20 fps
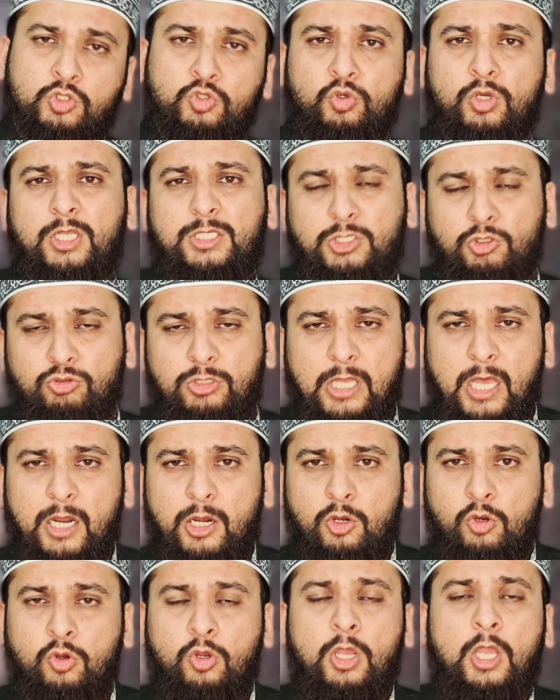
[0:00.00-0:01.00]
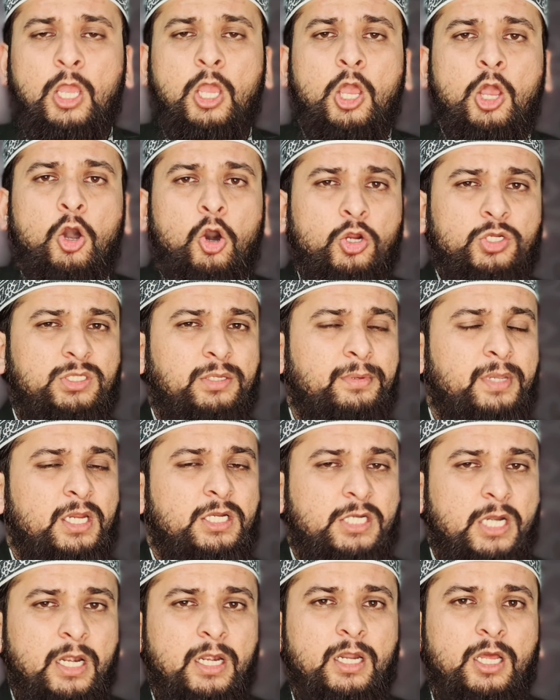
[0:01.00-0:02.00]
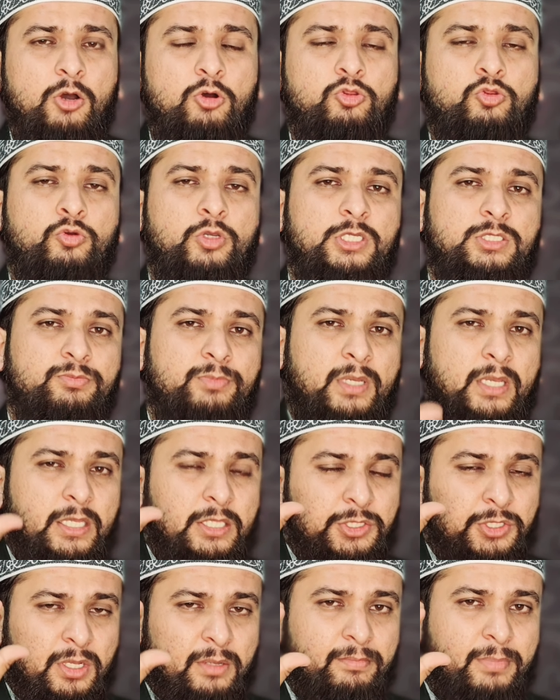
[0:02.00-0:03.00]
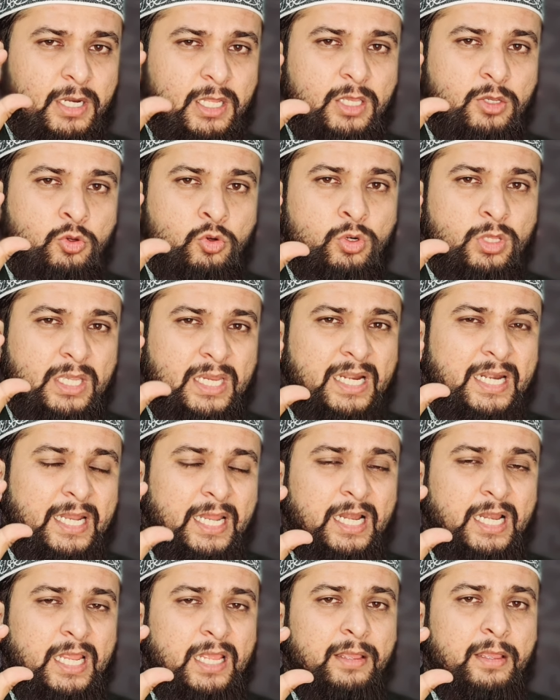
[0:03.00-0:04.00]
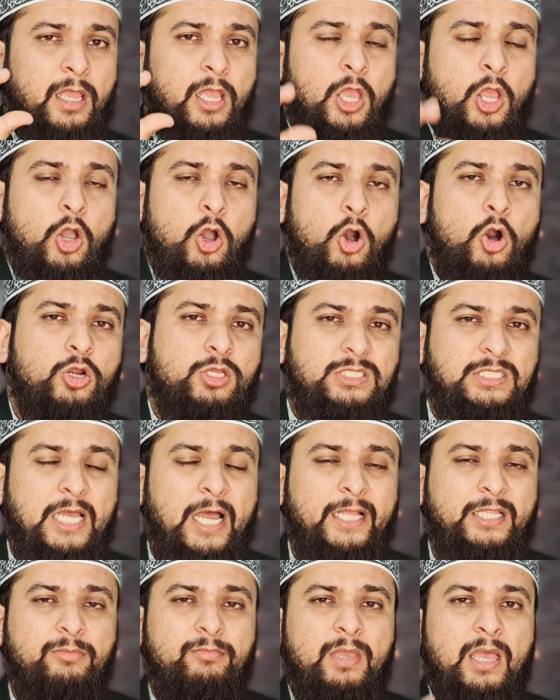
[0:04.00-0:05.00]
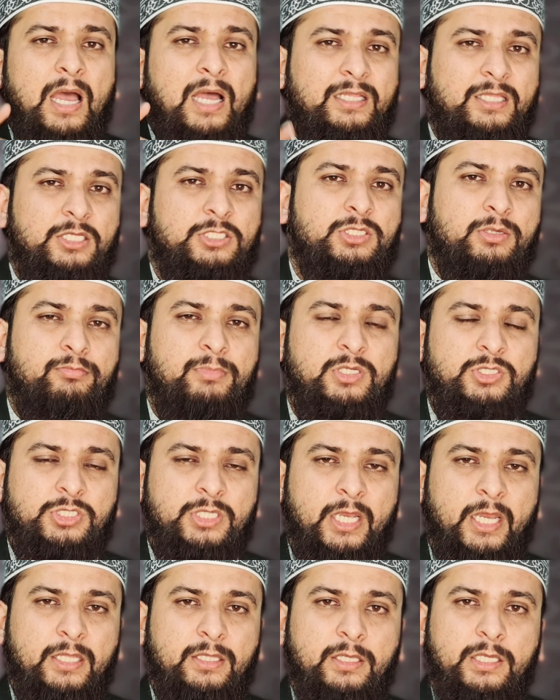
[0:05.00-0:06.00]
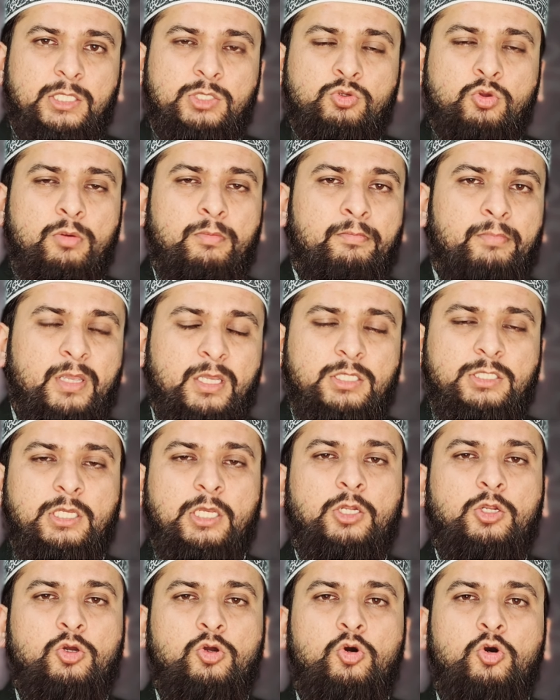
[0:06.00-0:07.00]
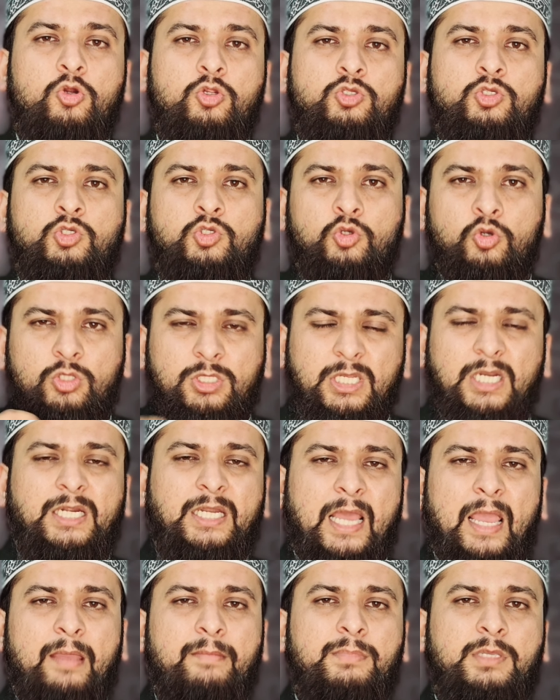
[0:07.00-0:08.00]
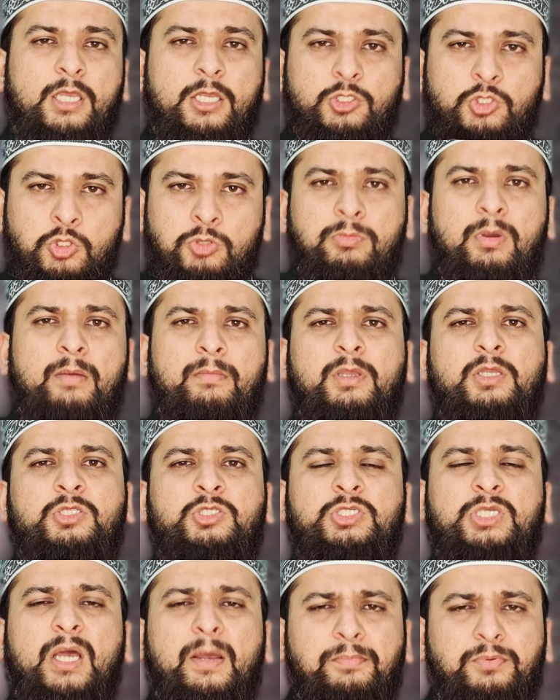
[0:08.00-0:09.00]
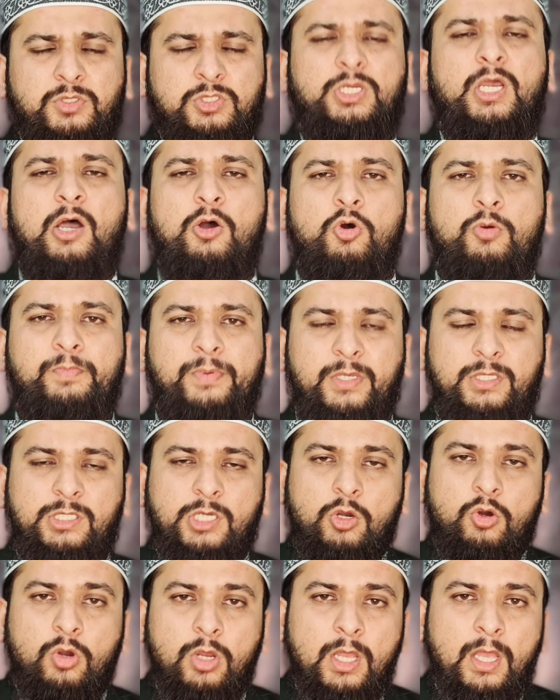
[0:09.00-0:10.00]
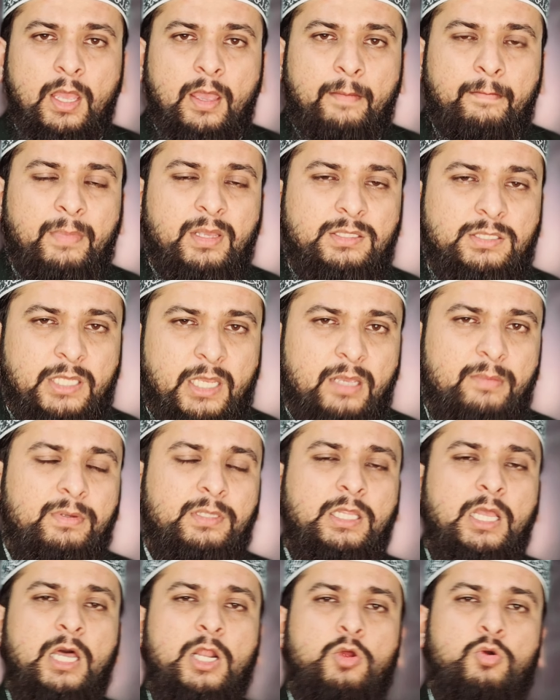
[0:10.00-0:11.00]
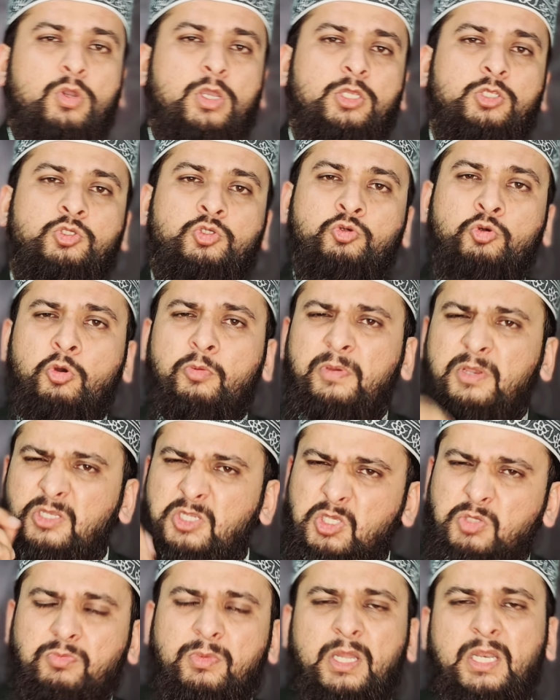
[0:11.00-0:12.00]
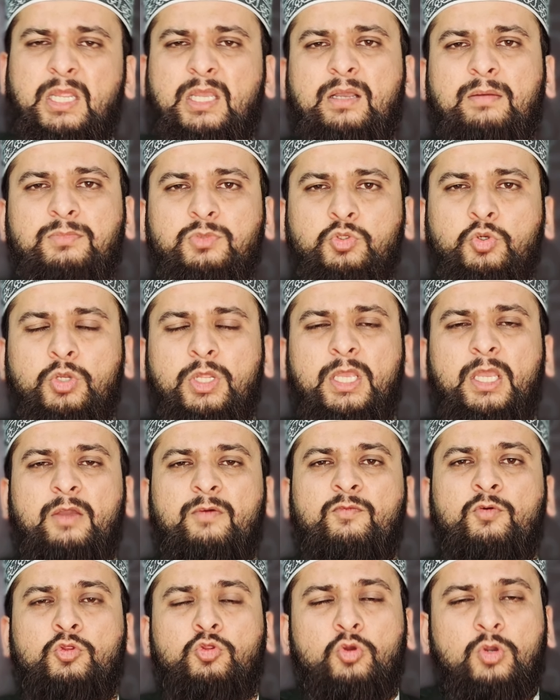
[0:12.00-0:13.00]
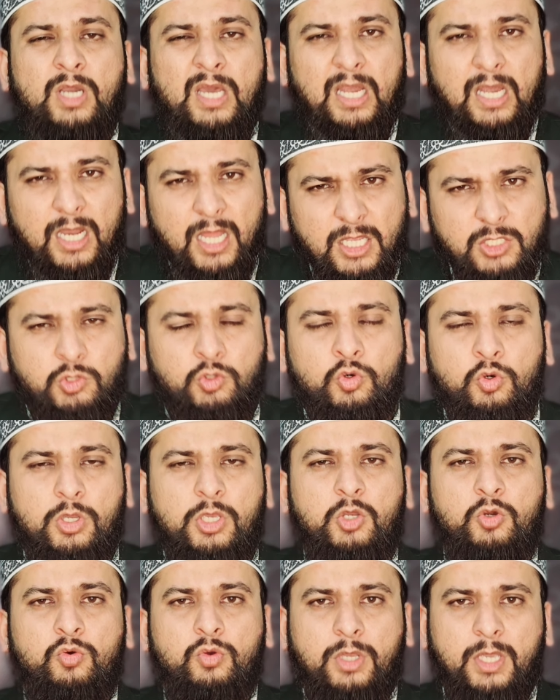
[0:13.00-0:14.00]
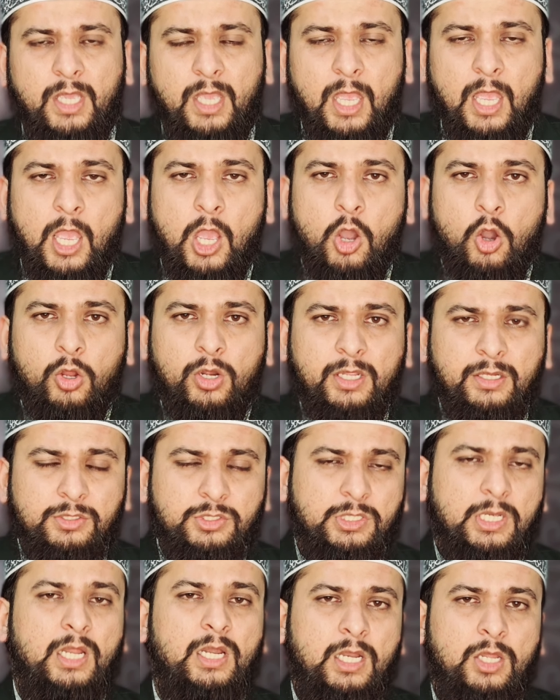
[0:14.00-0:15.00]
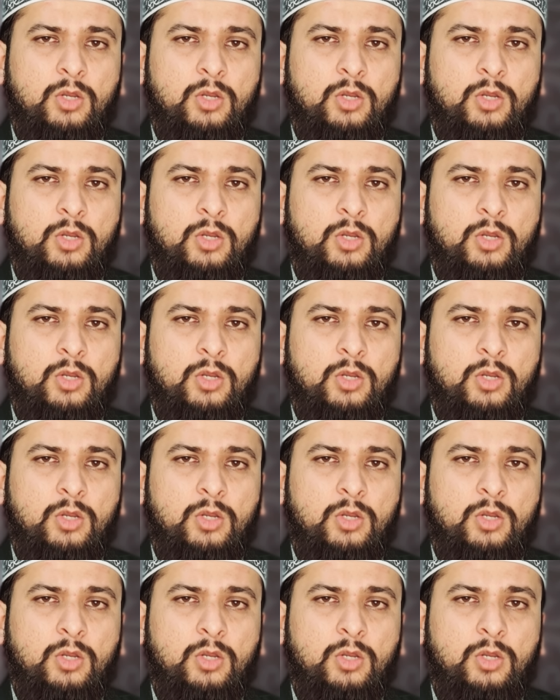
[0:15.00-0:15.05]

चूल्हे से उतार लो और जब ये ठंडा हो तो इसमें इतनी बड़ी गुड़ की डेली और साथ में आधा चम्मच शहद इसको मिक्स करो और सोते टाइम या सुबह में जब चाहो पी जाओ मैं सही बता रहा हूँ कि जो भी जिसमानी कमज़ोरी है वो तो खल्लास होगी होगी और इन